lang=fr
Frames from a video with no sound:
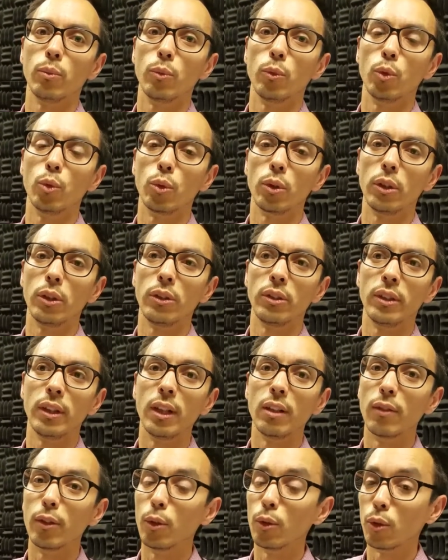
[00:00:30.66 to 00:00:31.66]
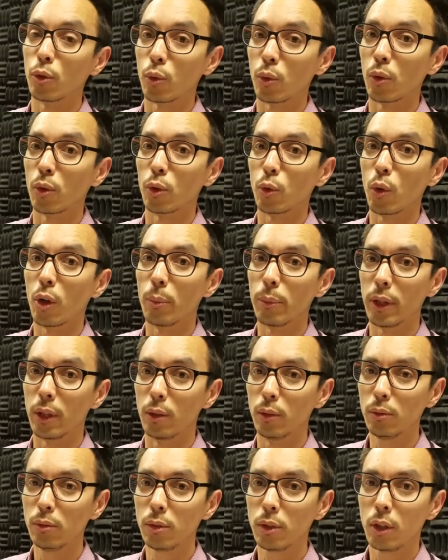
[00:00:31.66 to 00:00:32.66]
qui s'élève à 263
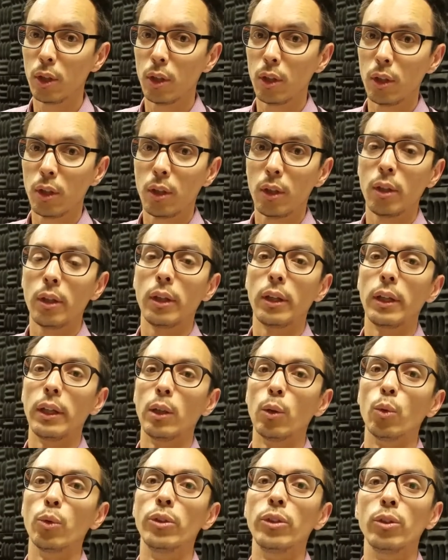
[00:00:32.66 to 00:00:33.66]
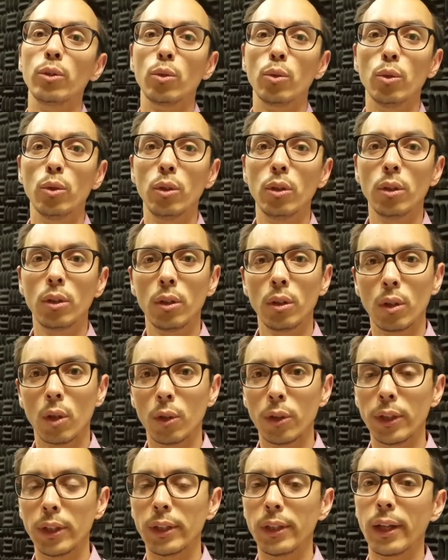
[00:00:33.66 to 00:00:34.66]
millions. Et on discute en
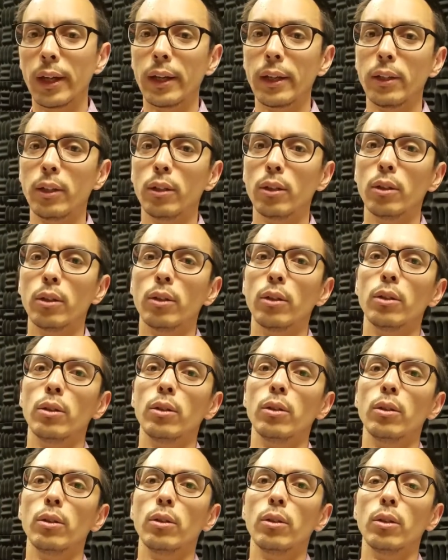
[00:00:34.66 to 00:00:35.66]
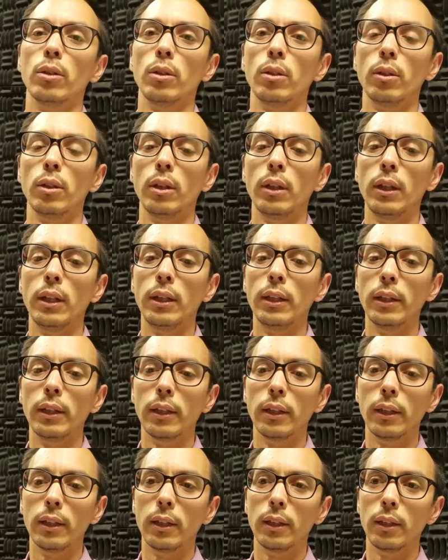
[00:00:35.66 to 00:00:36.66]
détail euh,
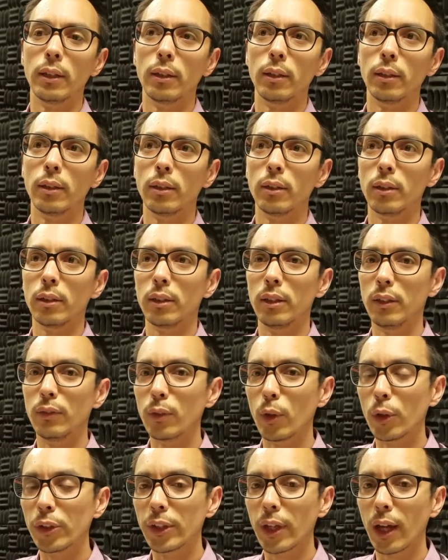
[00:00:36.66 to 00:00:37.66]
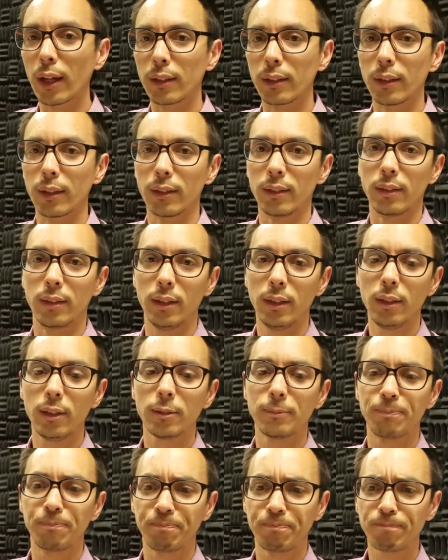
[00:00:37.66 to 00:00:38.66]
les différentes
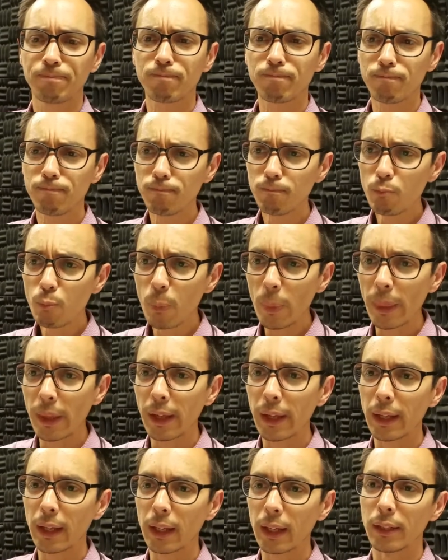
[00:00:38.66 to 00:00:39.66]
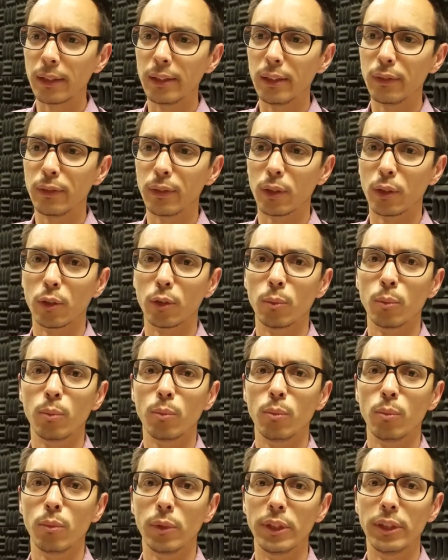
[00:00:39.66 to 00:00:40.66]
caractéristiques et les, différentes,
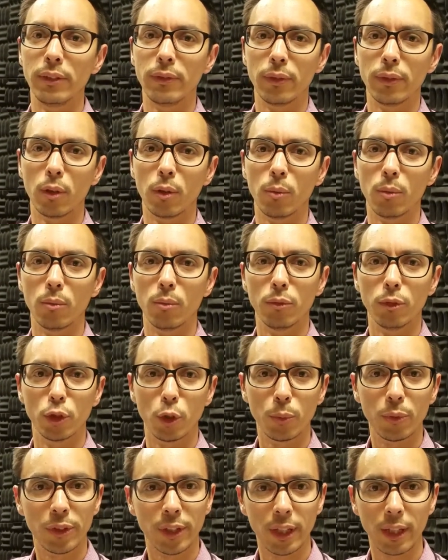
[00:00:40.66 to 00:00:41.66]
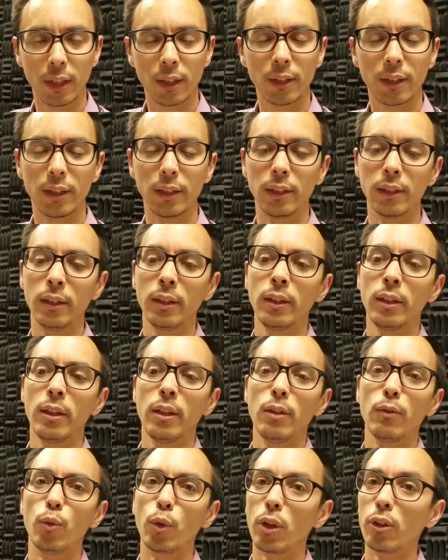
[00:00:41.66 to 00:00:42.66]
les différents obstacles qui
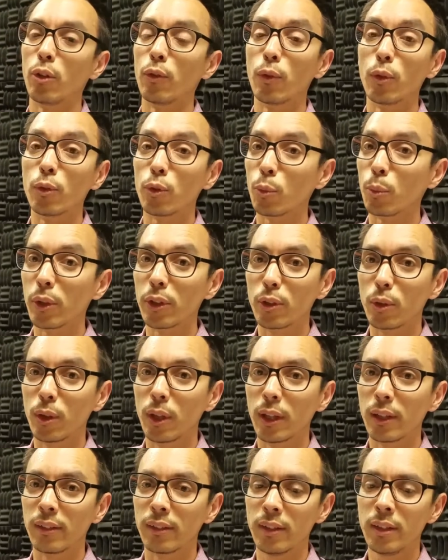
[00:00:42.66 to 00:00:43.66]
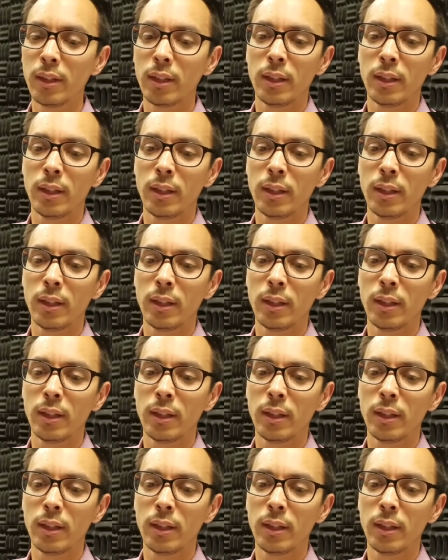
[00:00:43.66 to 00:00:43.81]
font que les enfants ne sont pas scolarisés.